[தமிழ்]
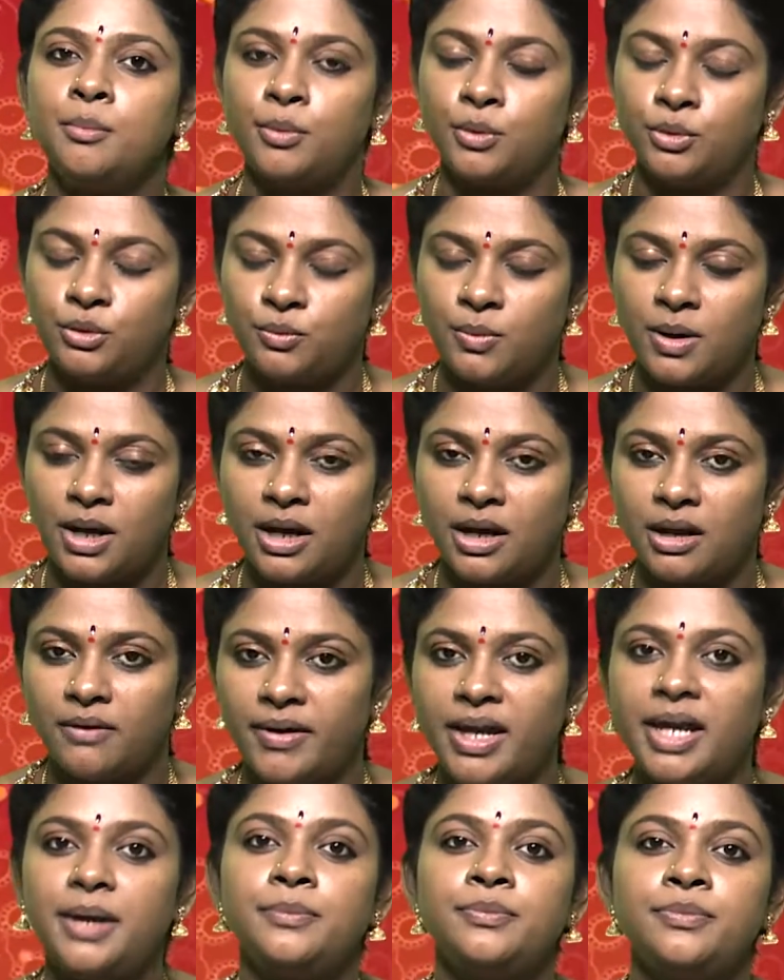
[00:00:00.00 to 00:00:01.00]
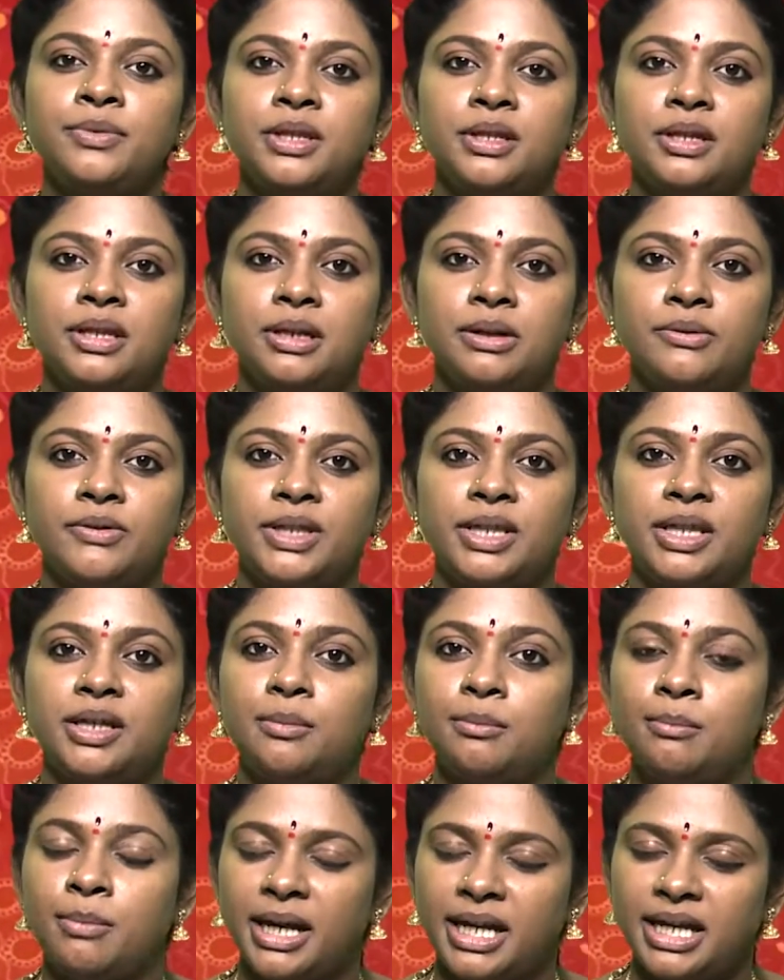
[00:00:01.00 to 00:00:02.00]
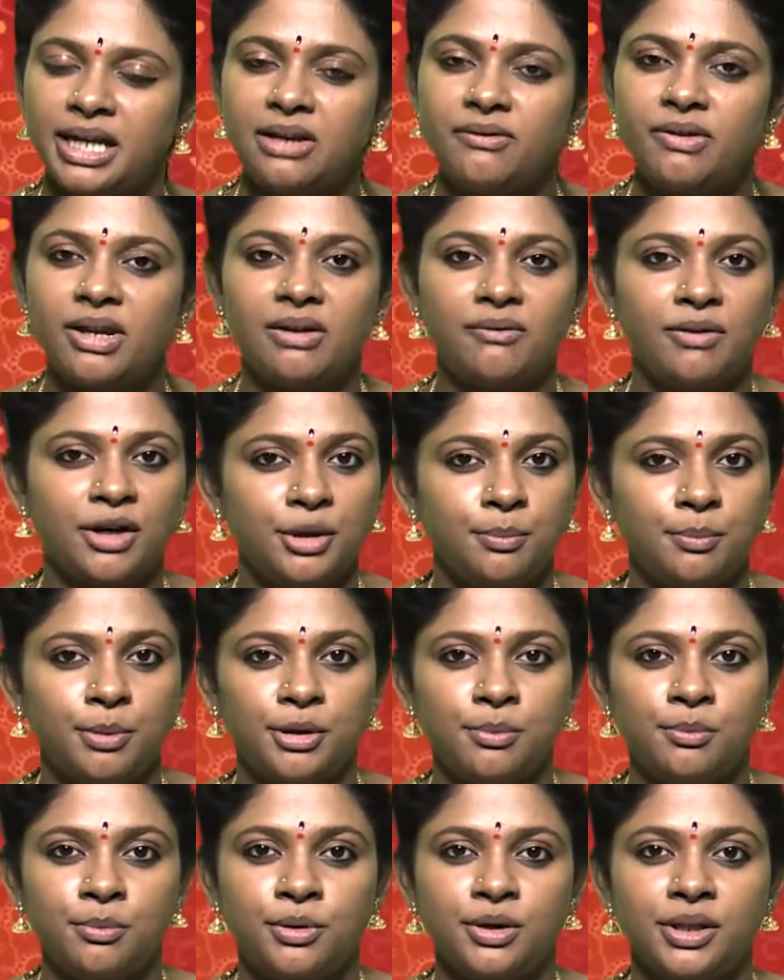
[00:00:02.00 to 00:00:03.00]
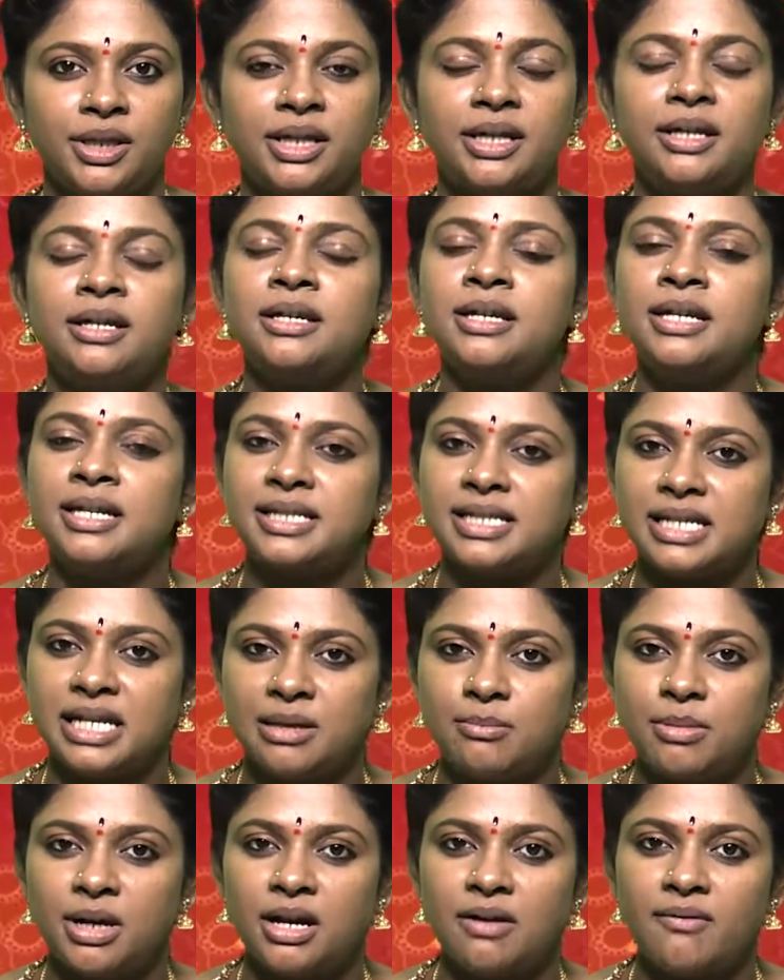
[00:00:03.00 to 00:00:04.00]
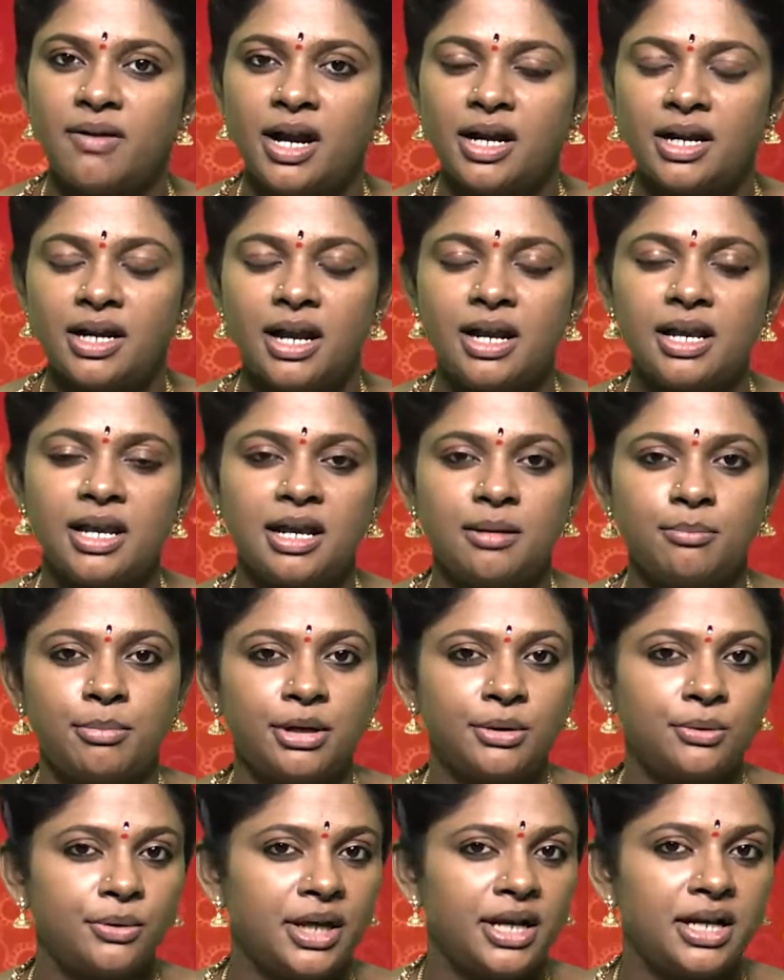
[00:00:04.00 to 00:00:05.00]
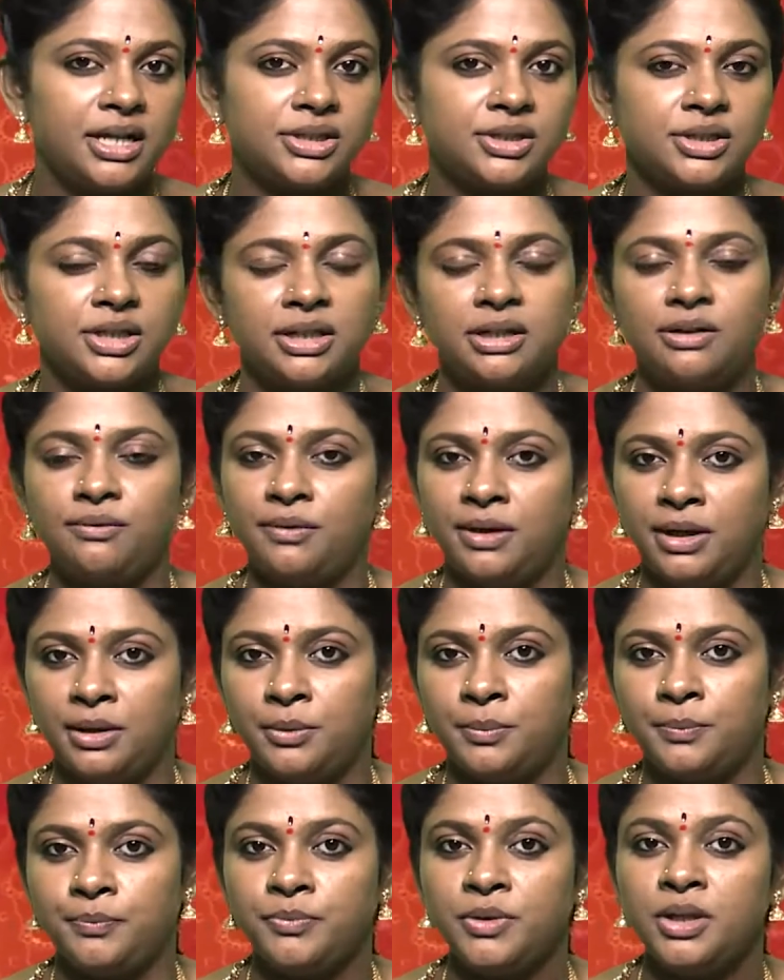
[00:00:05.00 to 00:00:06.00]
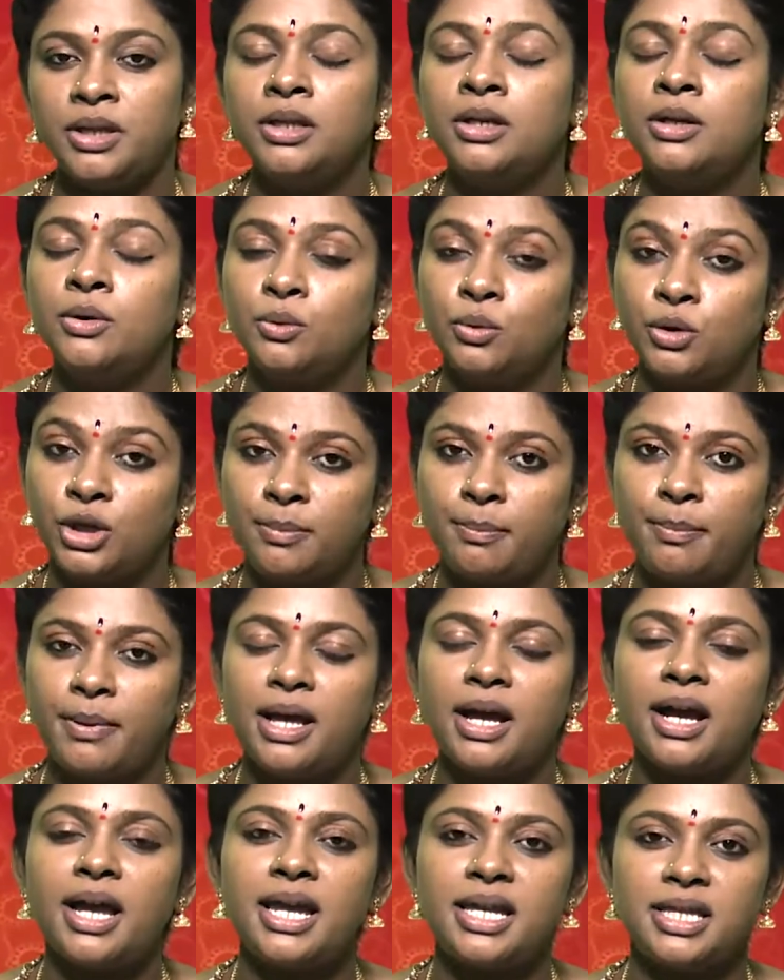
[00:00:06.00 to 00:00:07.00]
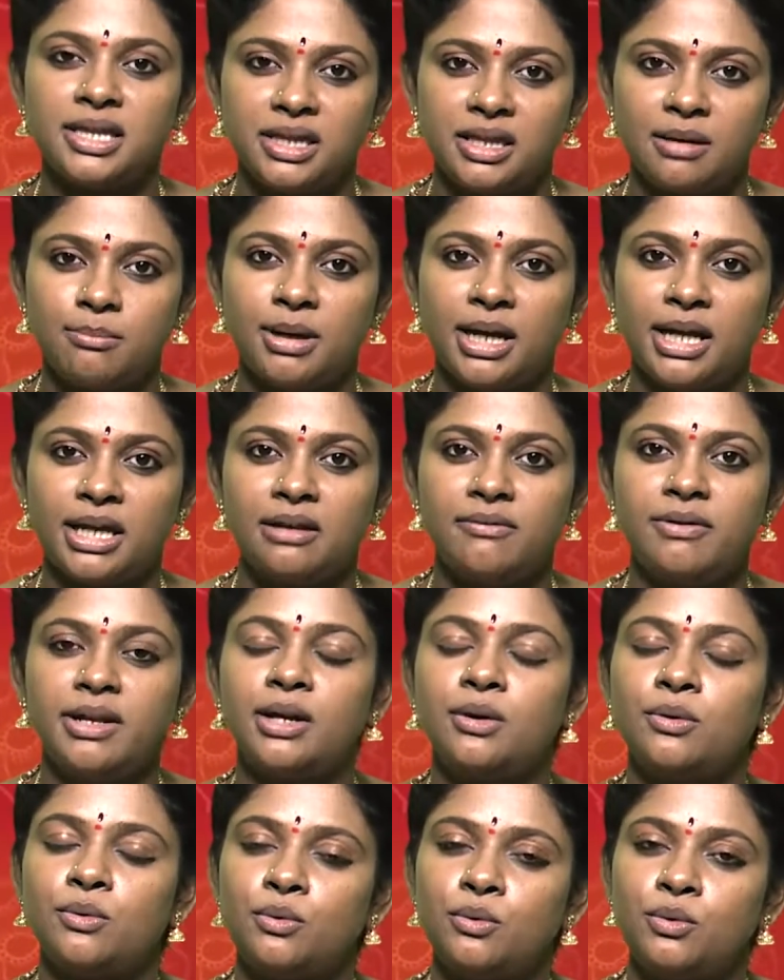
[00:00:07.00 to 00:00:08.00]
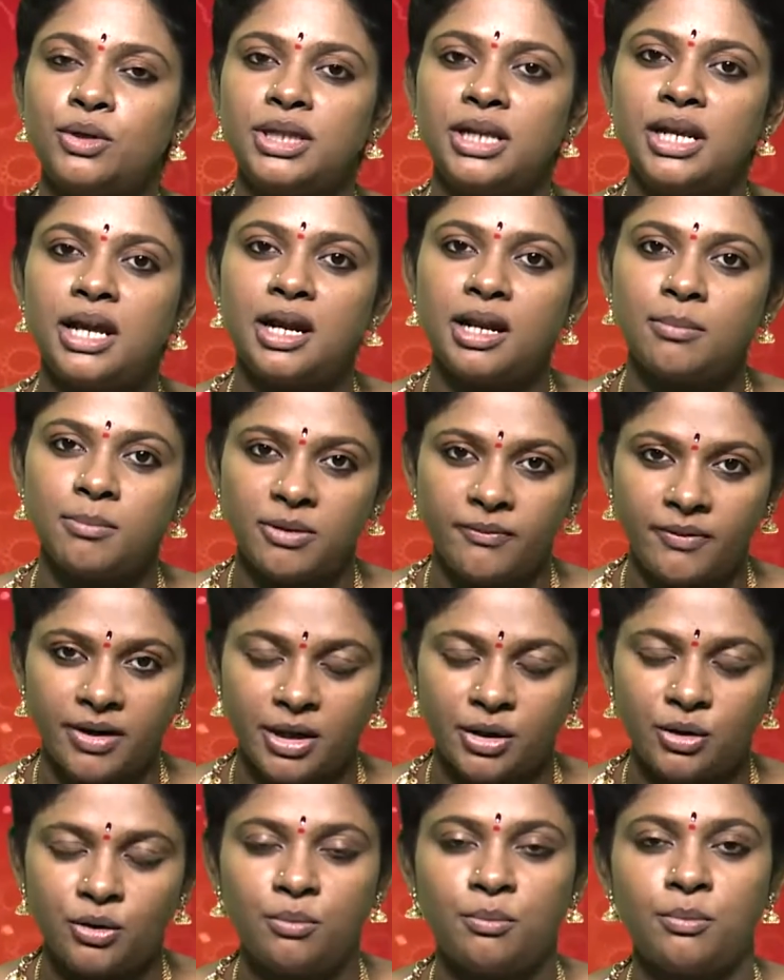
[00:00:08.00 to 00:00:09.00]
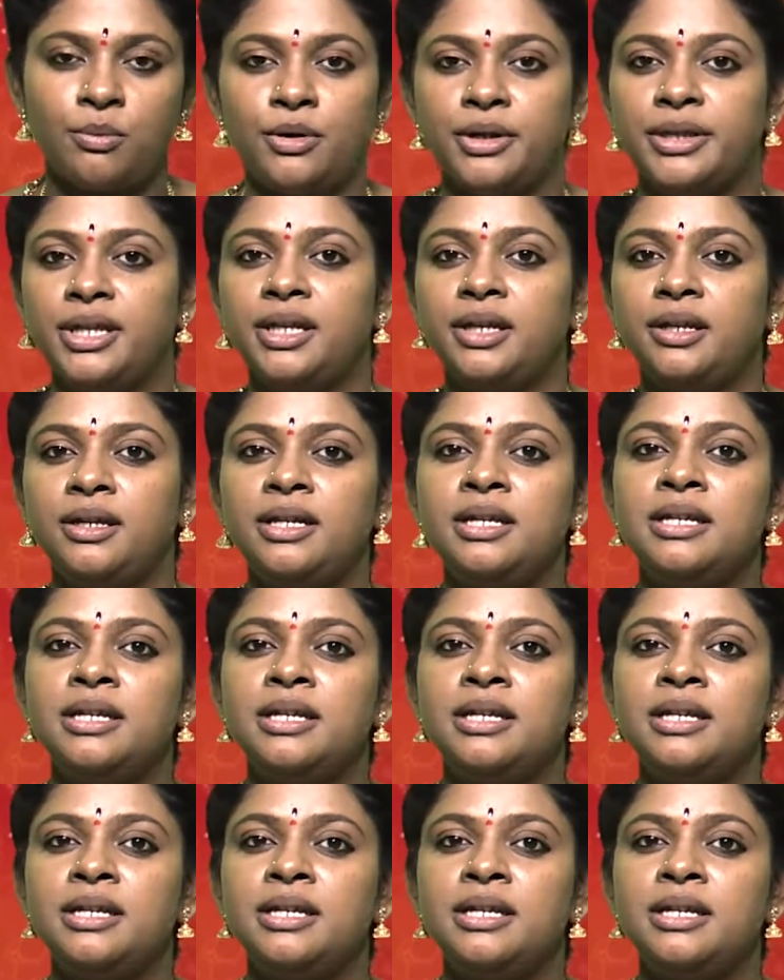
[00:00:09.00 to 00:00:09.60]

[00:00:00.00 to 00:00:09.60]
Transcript: பொதுவாகவே நீங்கள் வந்து பைரவரை வழிபடும் பொழுது சனி பகவானால் ஏற்படக்கூடிய கஷ்டங்கள் விலகும் குறிப்பாக இந்த பைரவரை கூடுதலாக நம்ம வணங்கும் பொழுது